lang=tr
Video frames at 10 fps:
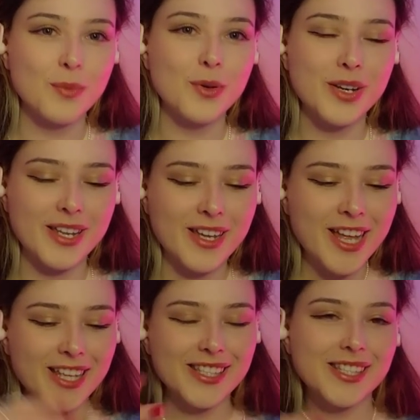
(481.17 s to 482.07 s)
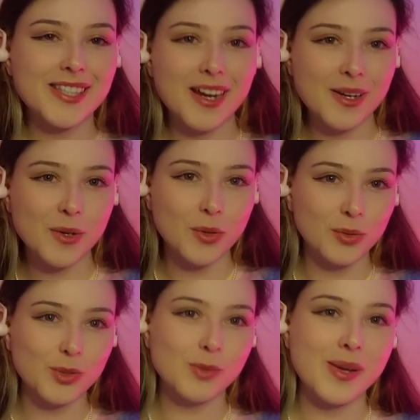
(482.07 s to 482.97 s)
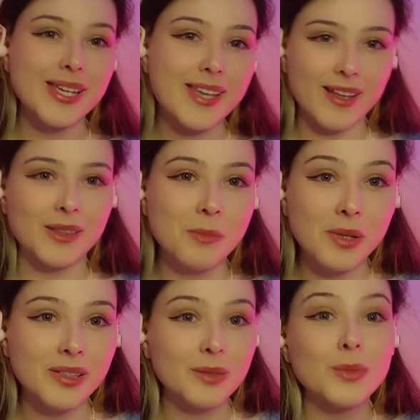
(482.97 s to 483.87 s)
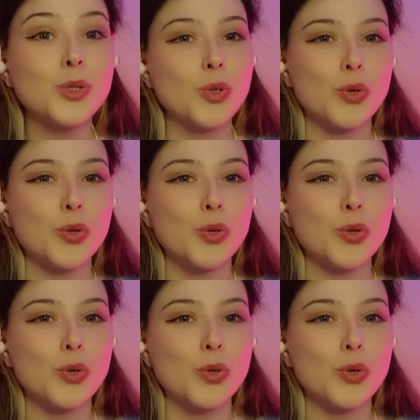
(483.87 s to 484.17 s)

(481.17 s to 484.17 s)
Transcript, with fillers: Böyle sizlerle konuşmayı, kendimi anlatmayı çok